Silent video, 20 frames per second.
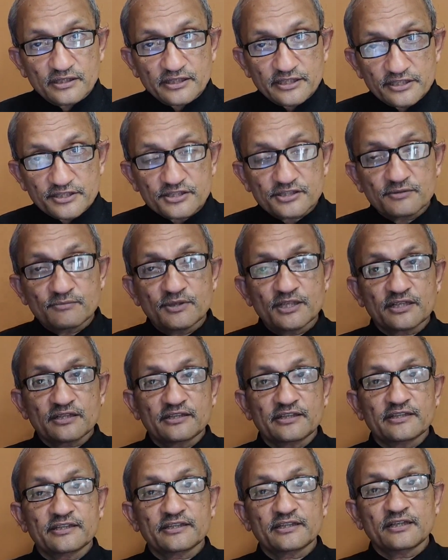किश्त भर
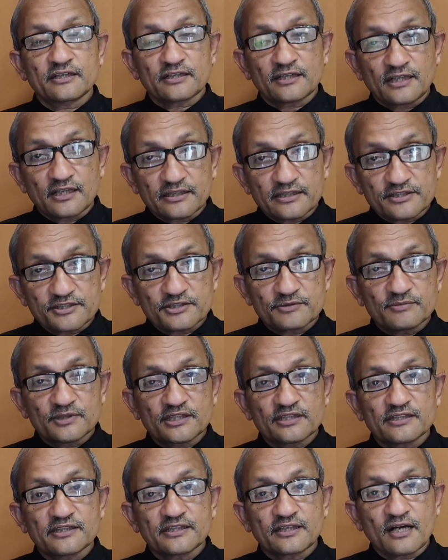रहे हैं घर का किश्त
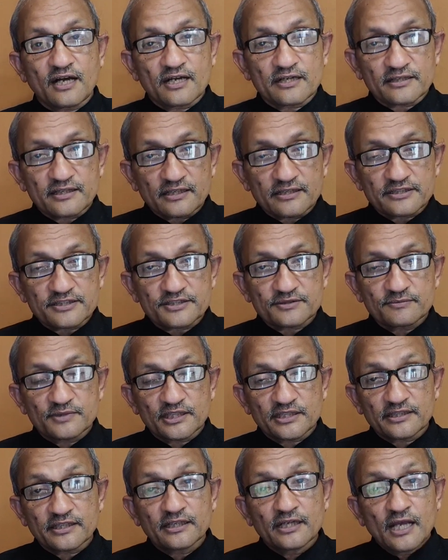भर रहे हैं कार का किश्त
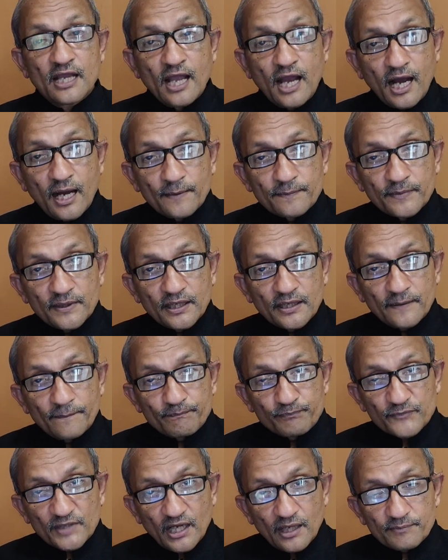भर रहे हैं आपका
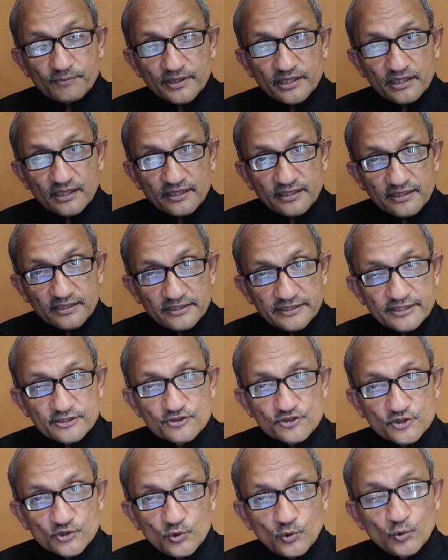आपका
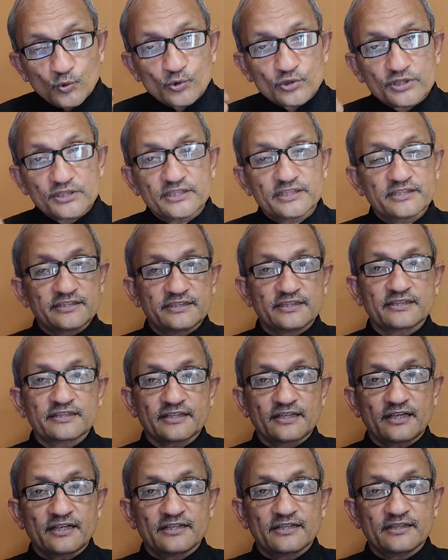क्रेडिट स्कोर देखिए
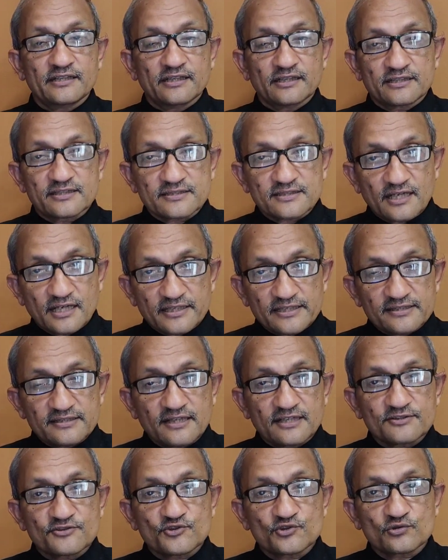क्या है अगर साढ़े
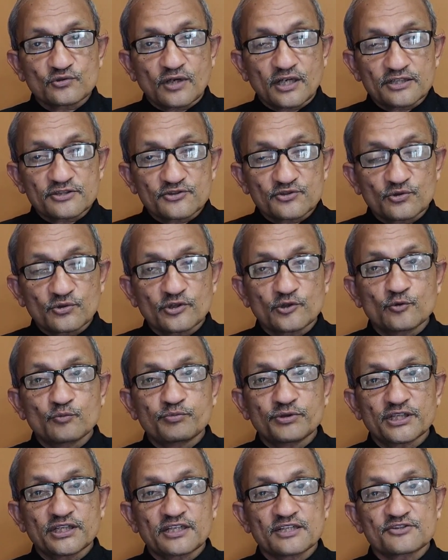सात सौ आठ सौ के
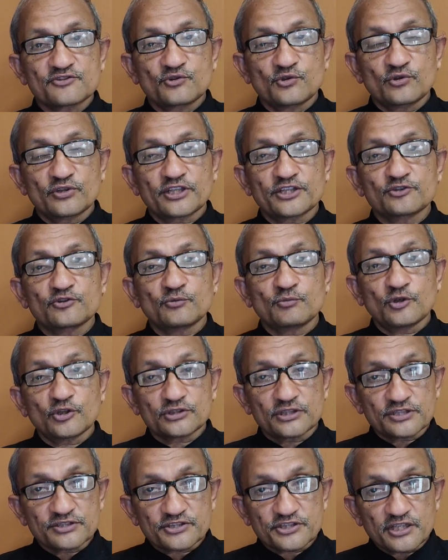ऊपर का स्कोर है तो
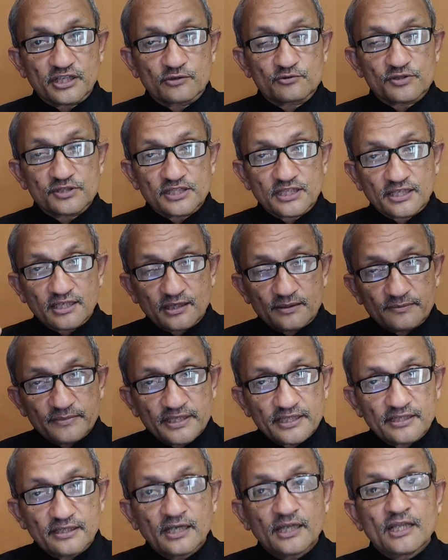बहुत अच्छा उस से कम
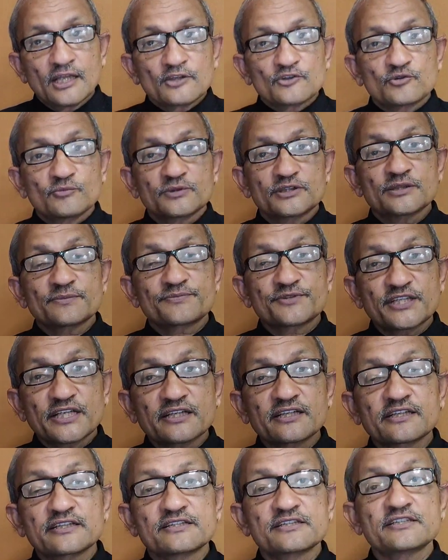है तो मतलब
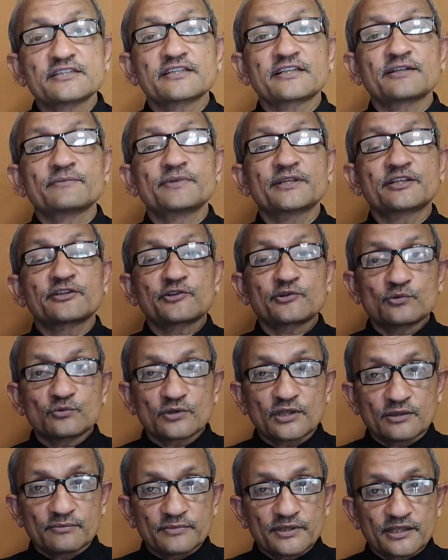चेक कीजिए कि भाई क्यों
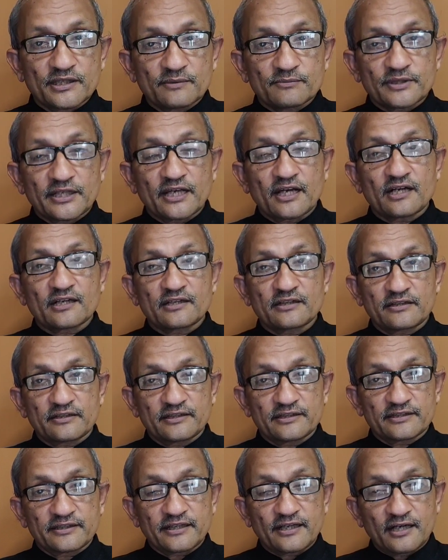कम है हम क्या कर
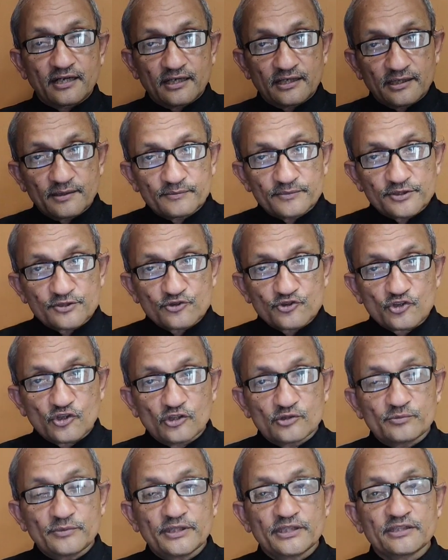रहे हैं क्या हम
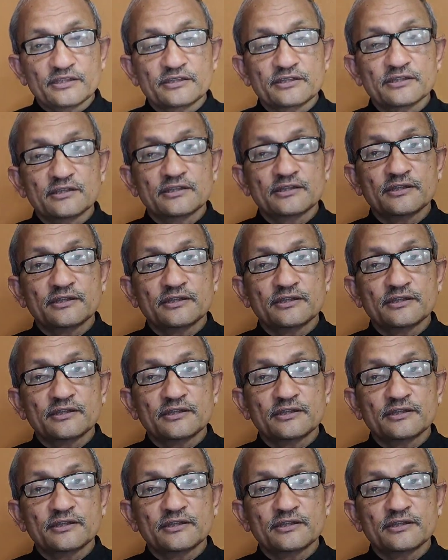इंस्टॉलमेंट